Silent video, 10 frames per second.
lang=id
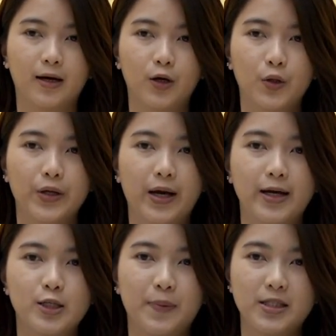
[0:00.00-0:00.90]
Kalau yang
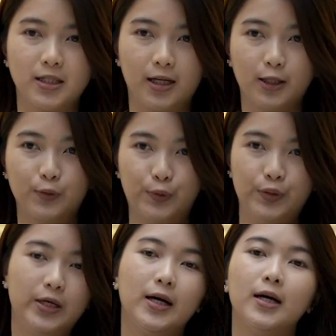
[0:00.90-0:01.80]
SPC tuh
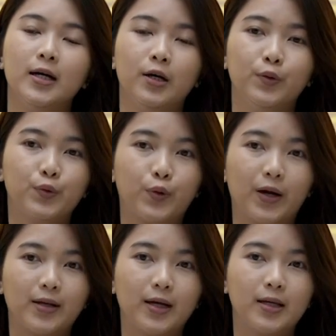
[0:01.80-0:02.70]
dia
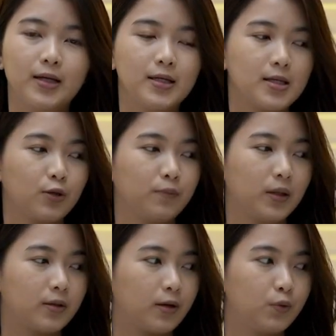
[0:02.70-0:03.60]
ukurannya ini 1
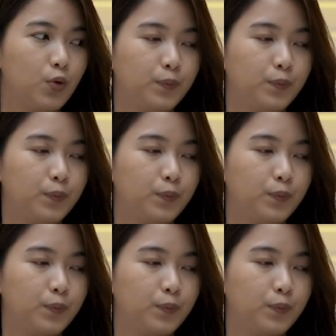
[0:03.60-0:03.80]
meter 20.